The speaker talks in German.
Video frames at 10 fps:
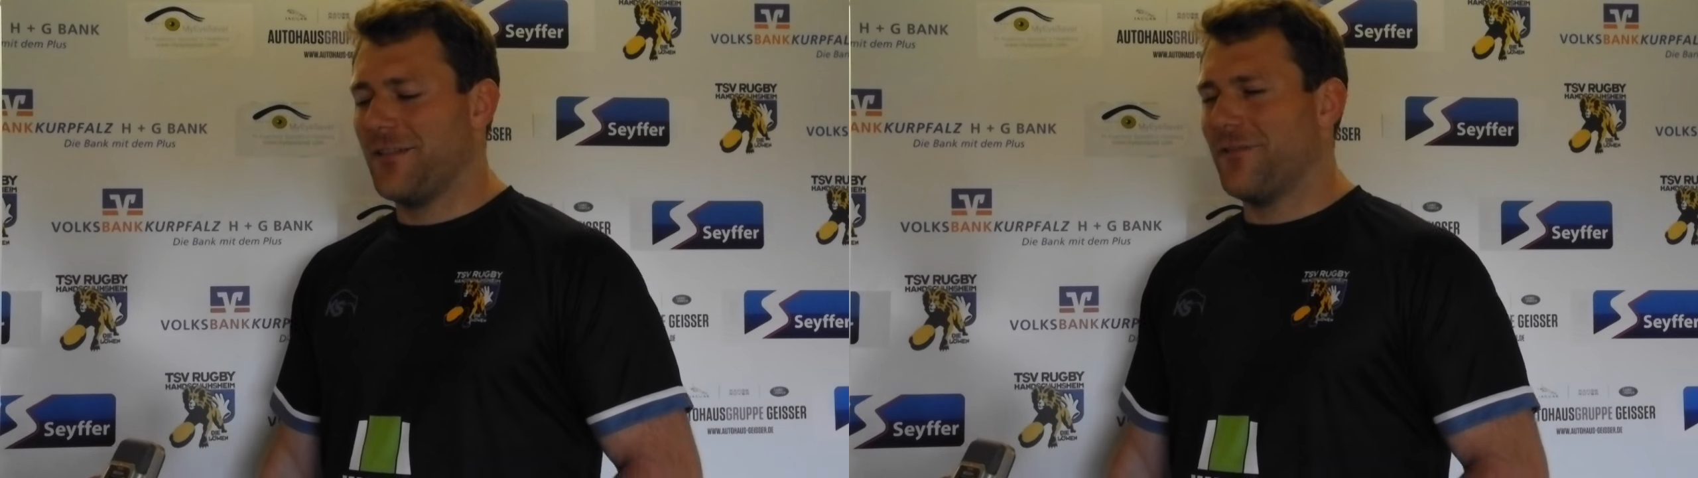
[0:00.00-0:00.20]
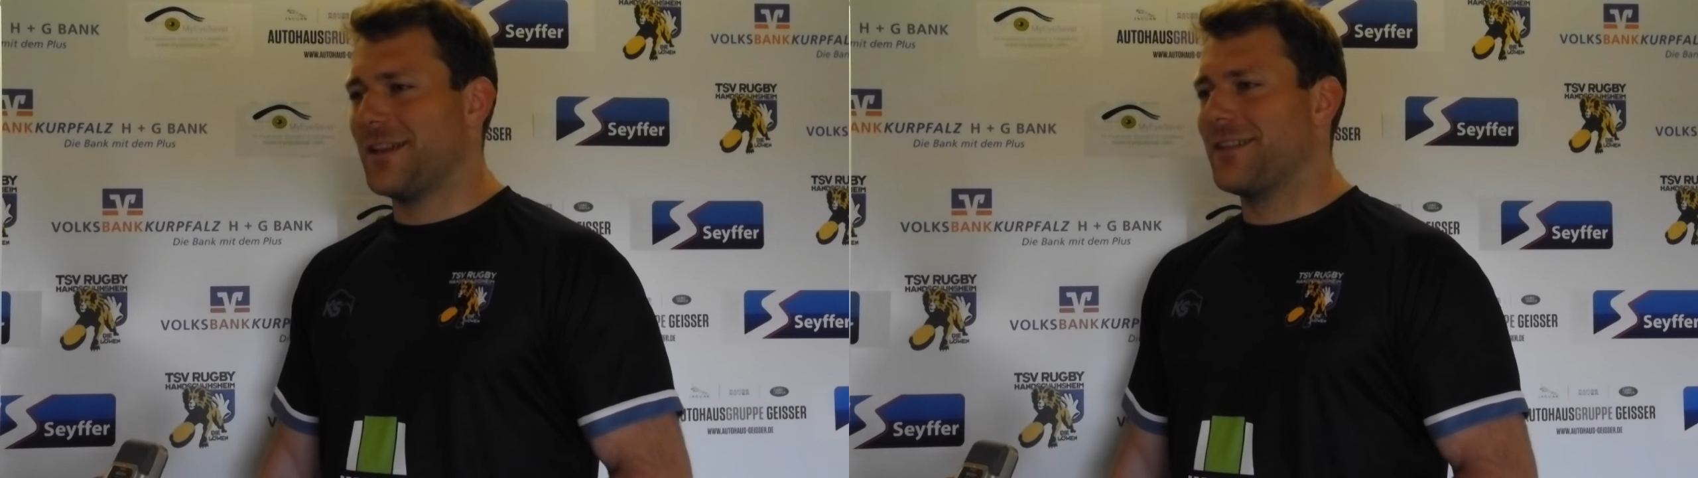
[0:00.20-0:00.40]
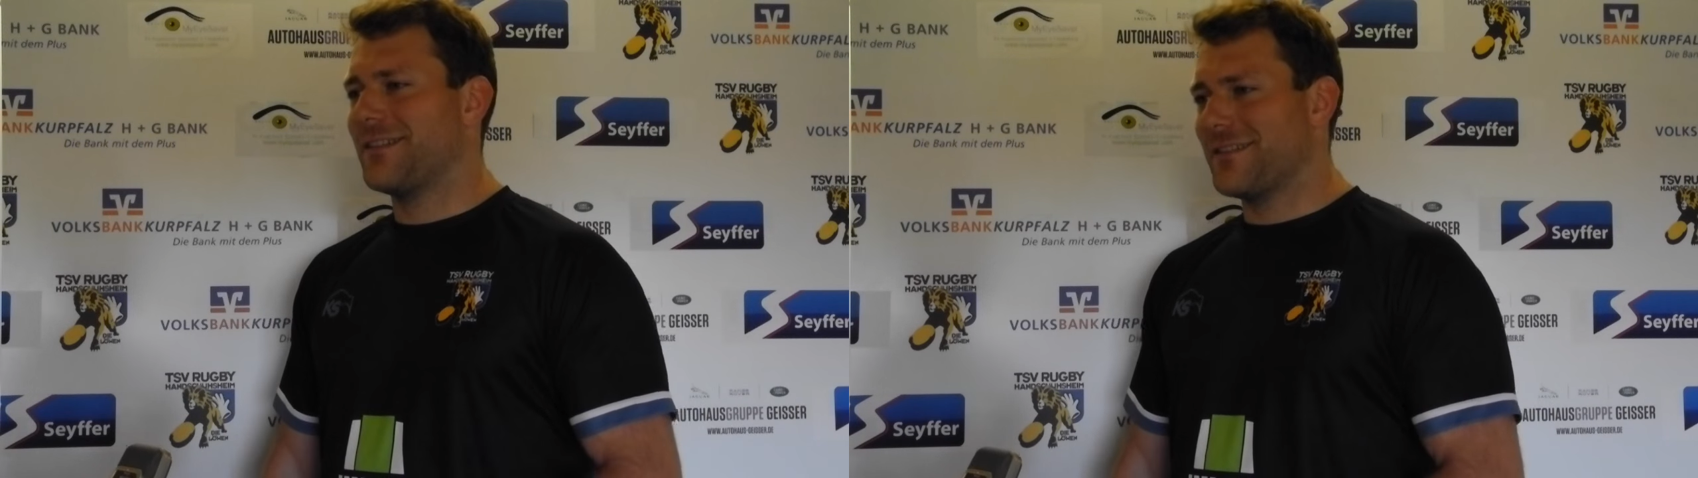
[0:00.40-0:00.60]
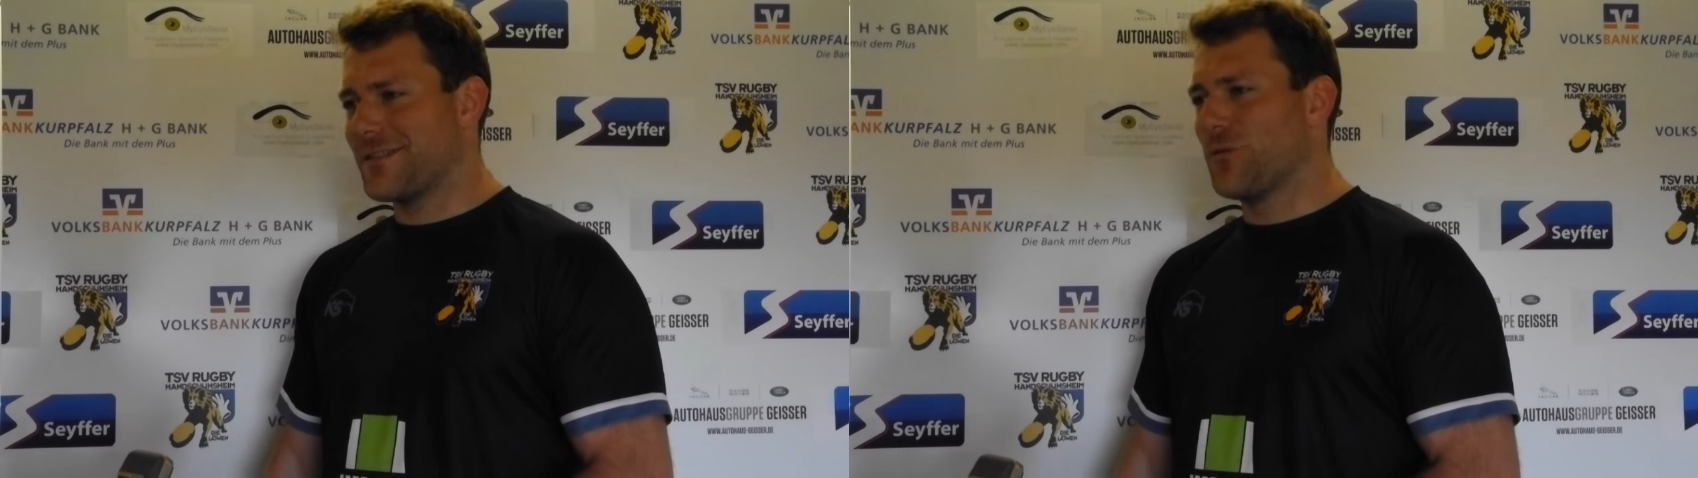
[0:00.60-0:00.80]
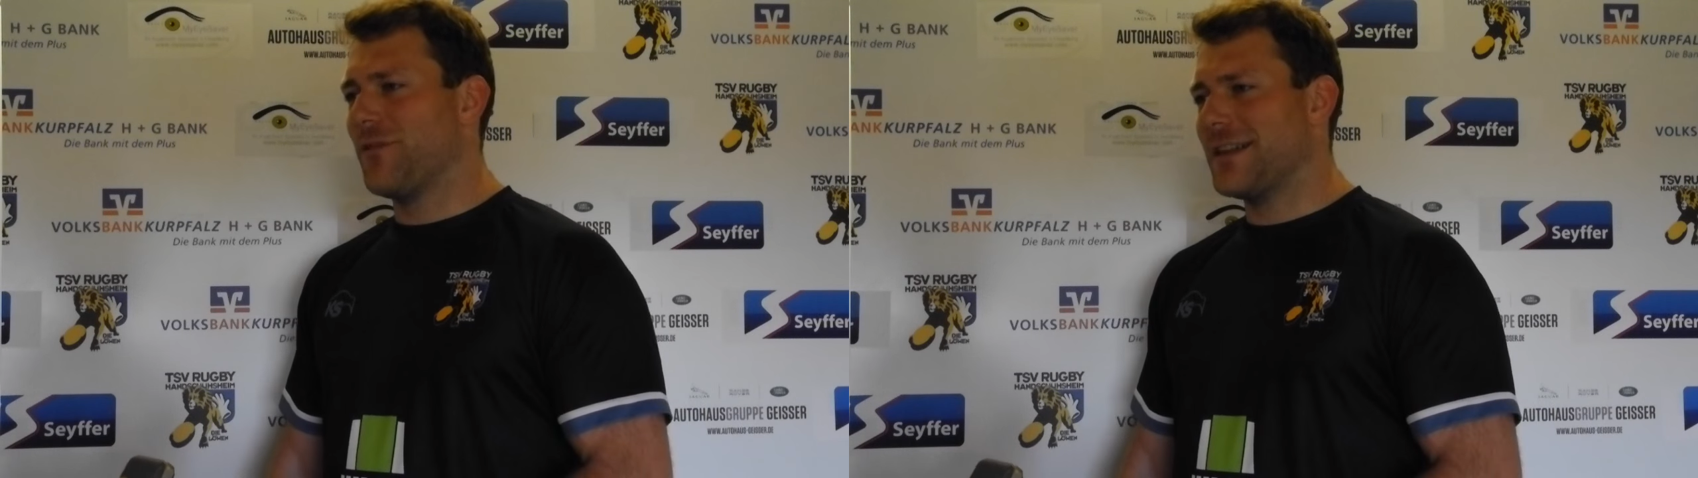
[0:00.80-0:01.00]
Wenn
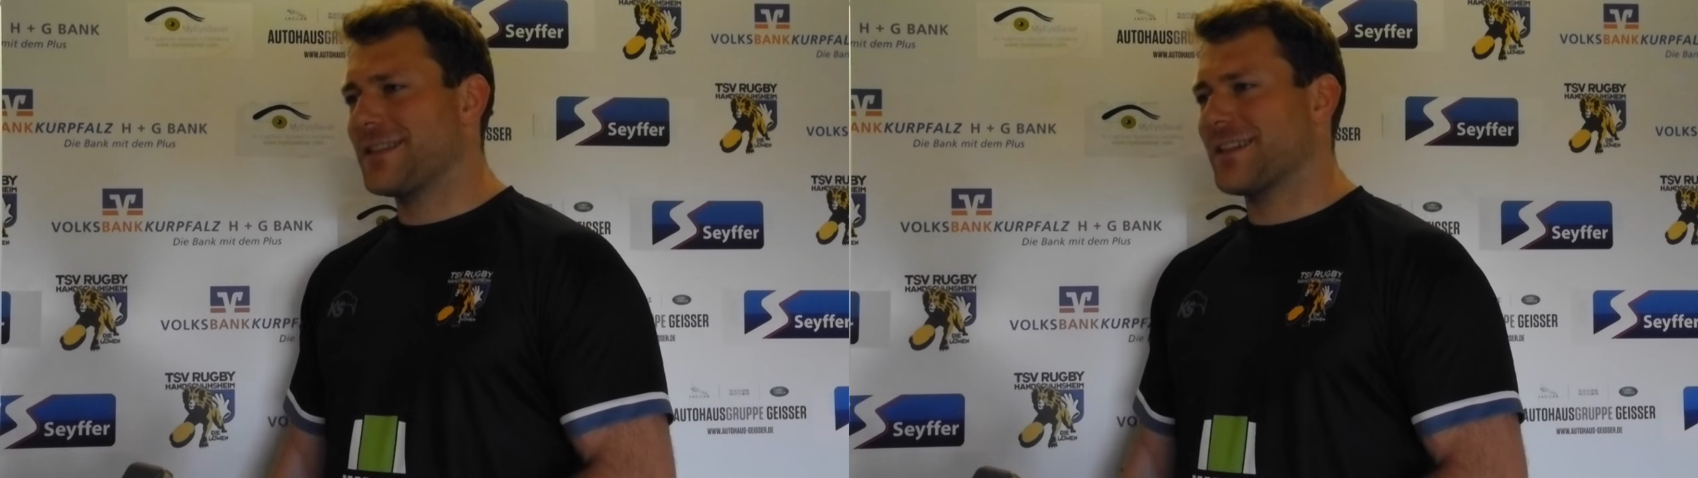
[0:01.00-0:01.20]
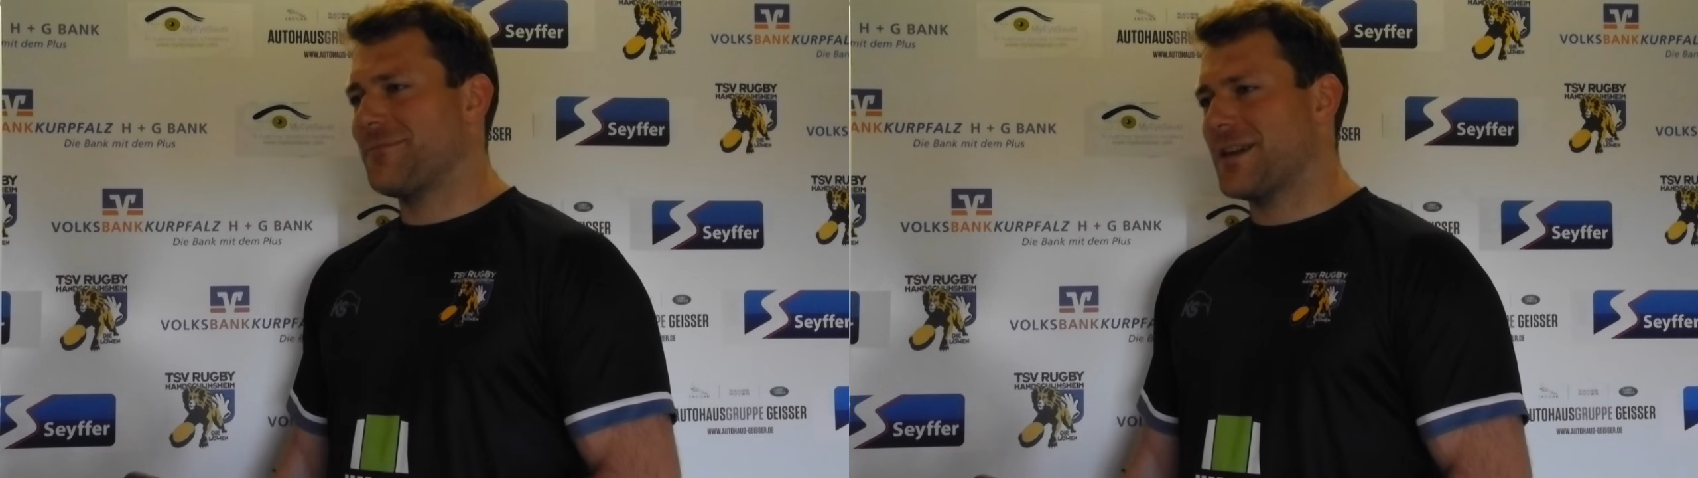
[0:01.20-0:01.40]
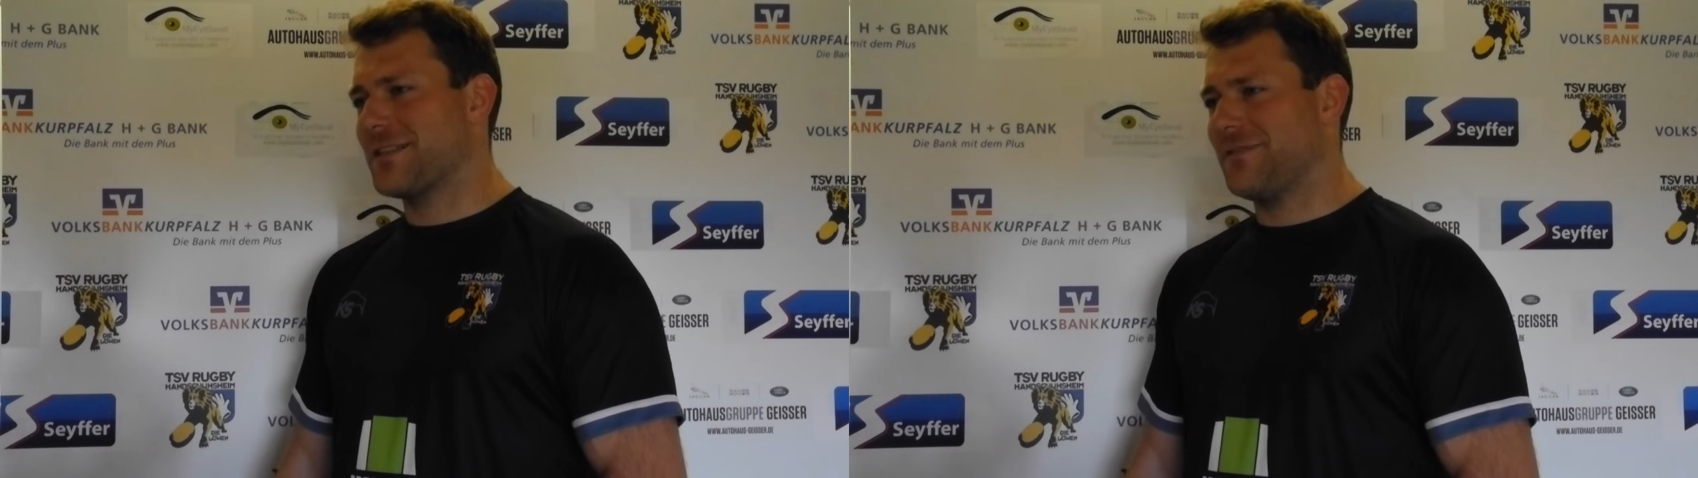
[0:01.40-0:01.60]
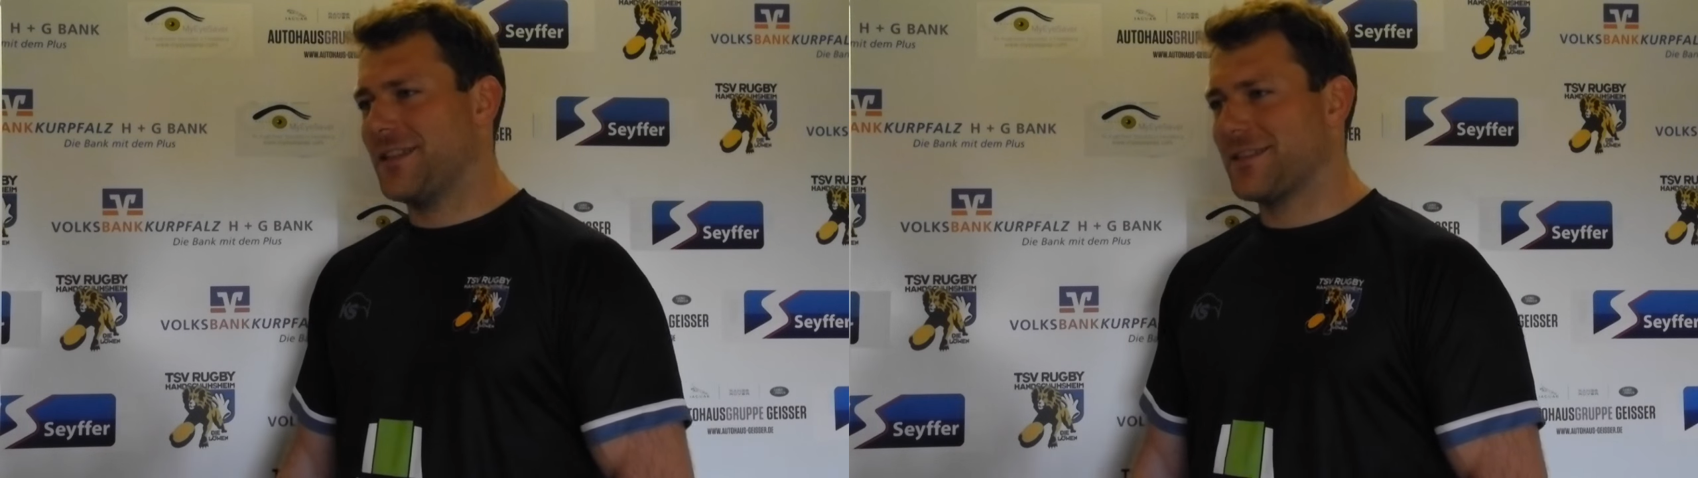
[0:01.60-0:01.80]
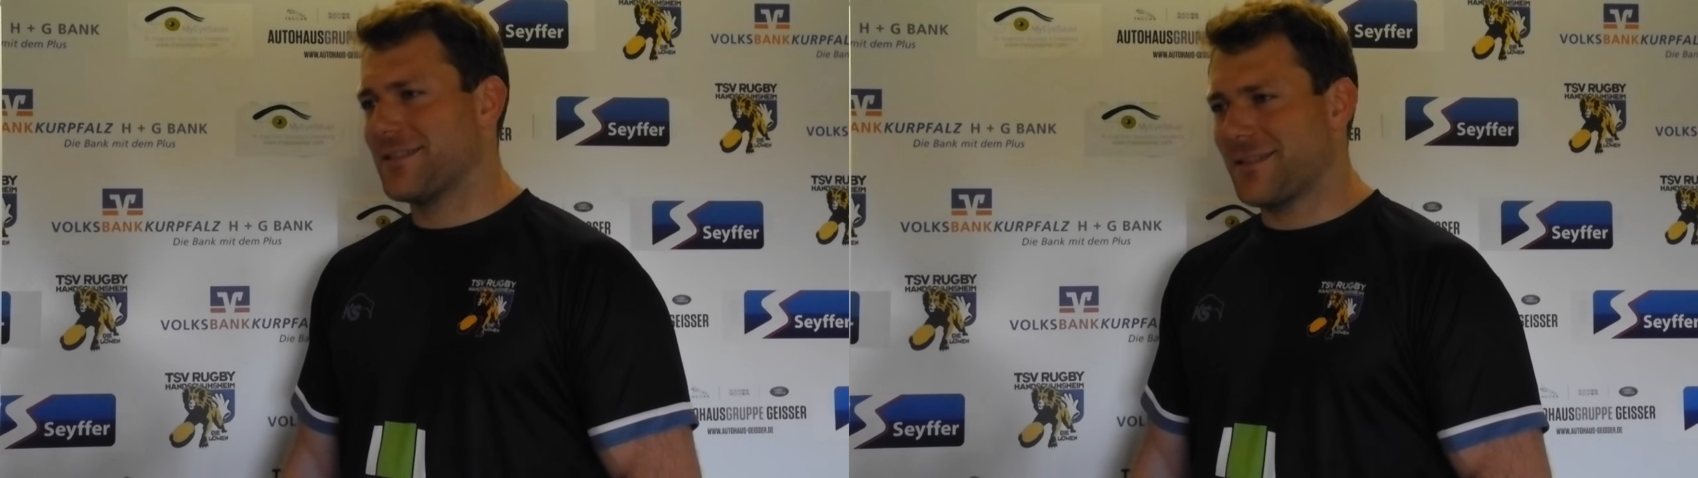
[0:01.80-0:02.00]
so weitergemacht
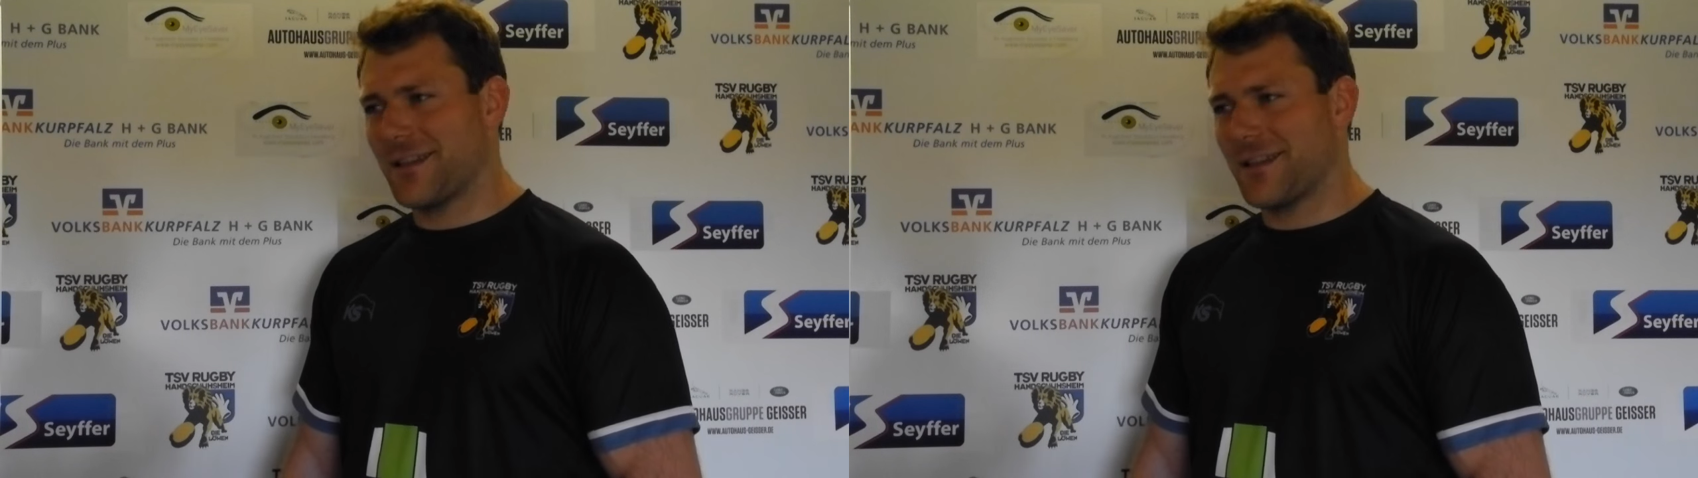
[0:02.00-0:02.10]
wird,